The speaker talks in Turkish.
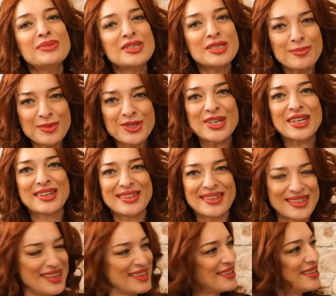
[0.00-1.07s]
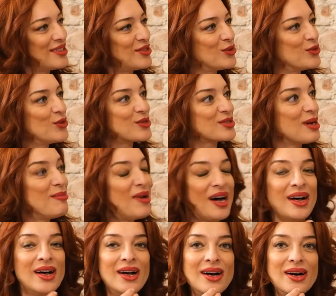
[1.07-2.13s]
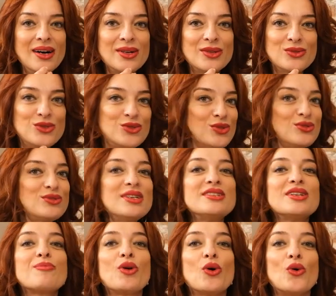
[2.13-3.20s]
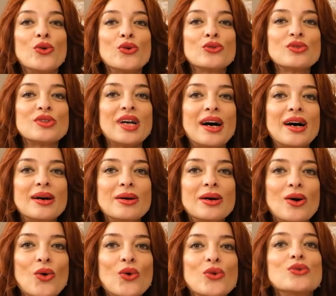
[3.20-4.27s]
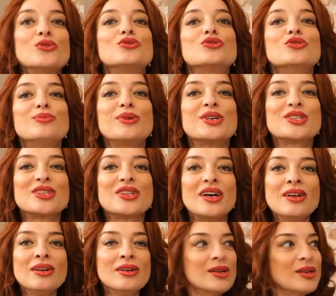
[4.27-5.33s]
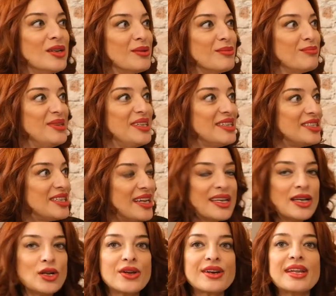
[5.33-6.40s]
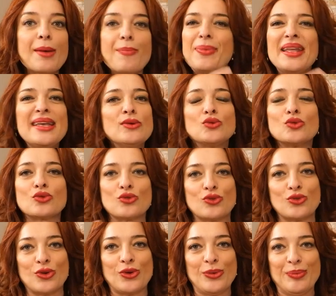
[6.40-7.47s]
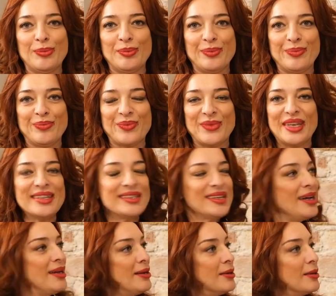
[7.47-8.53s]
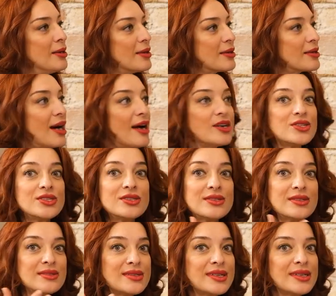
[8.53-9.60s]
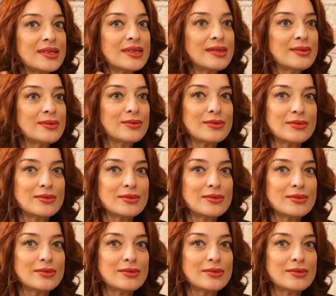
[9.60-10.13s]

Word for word: biz bir şekilde denk getiriyoruz ama düşünsenize bir oyunda oyuncunun başına bir şey geliyor repliği unuttu ya da karşısındaki